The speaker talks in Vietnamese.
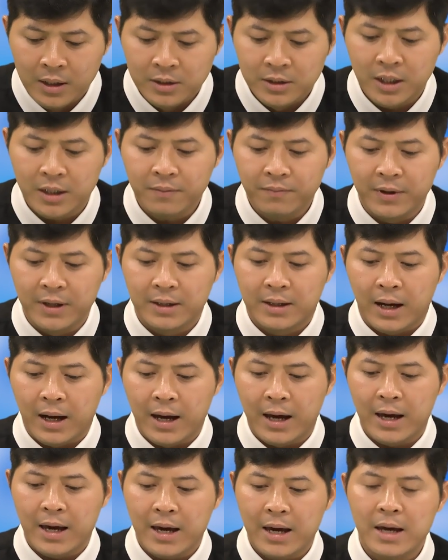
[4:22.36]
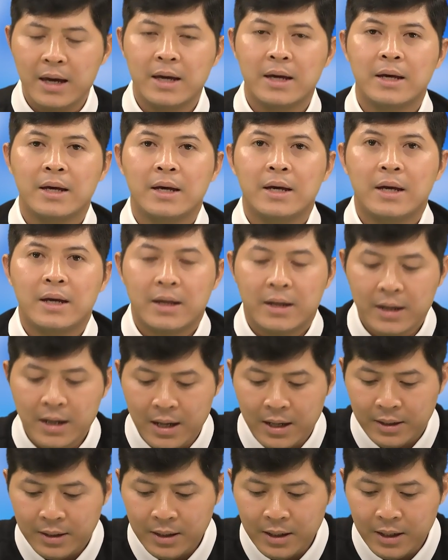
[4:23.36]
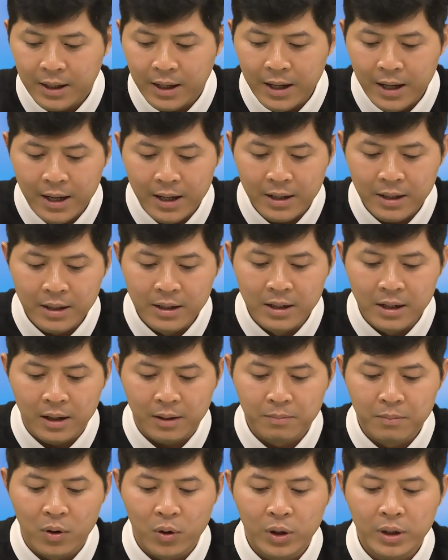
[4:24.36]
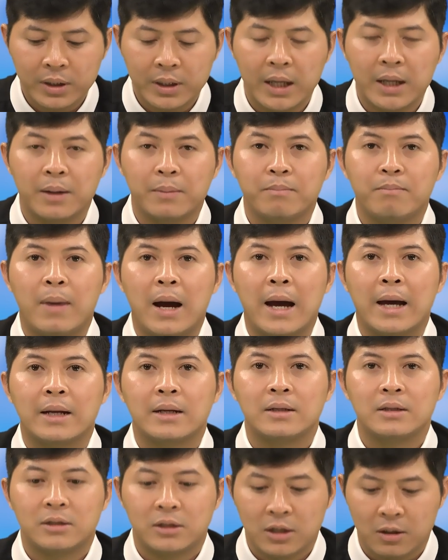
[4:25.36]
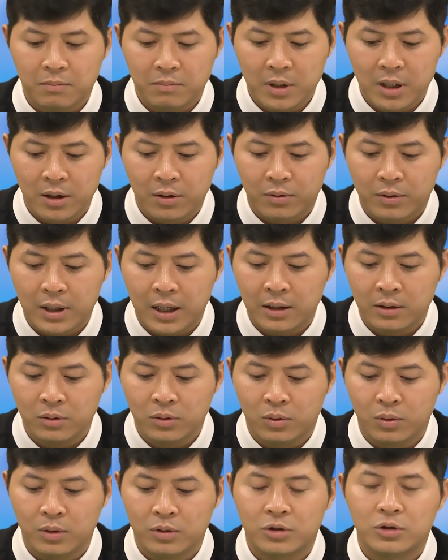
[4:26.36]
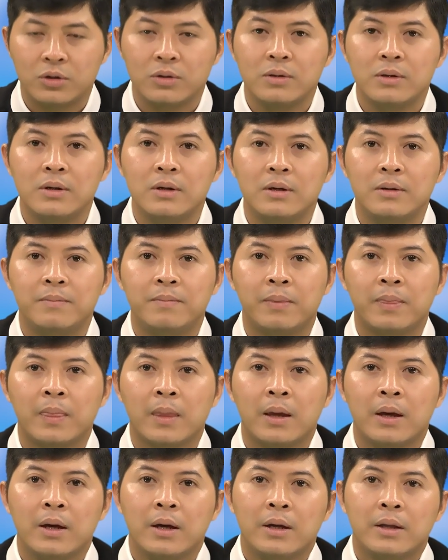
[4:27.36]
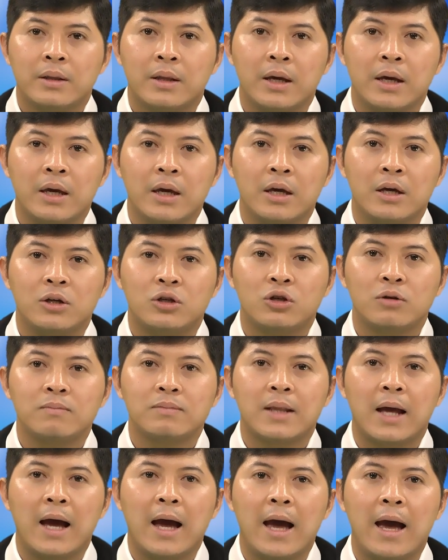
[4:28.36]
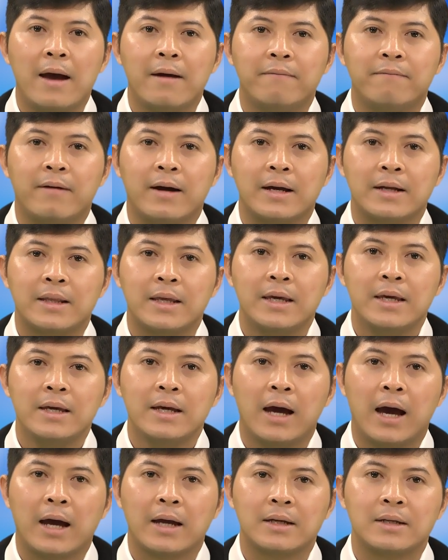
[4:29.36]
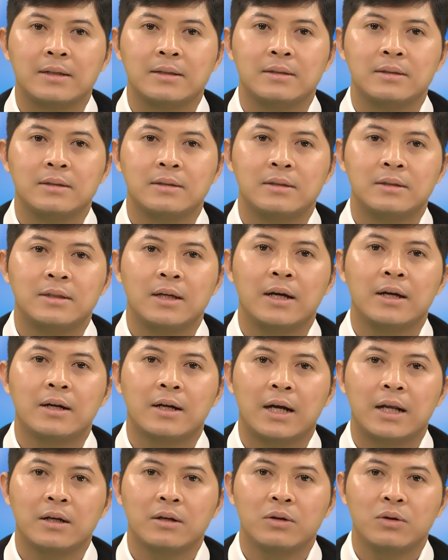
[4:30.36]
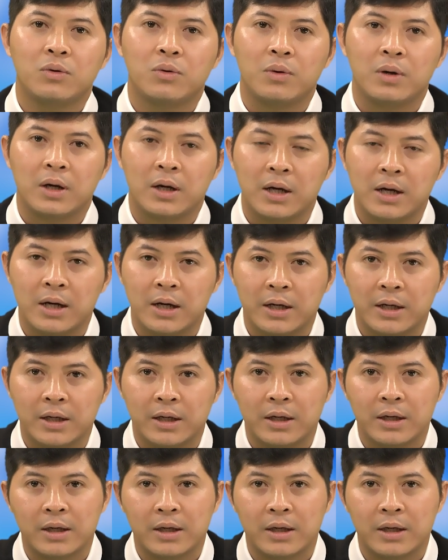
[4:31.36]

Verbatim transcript: chính vì thế để thực hiện được mối tình bạn trong điều răn của Chúa thì chúng ta phải thi hành giới răn của người.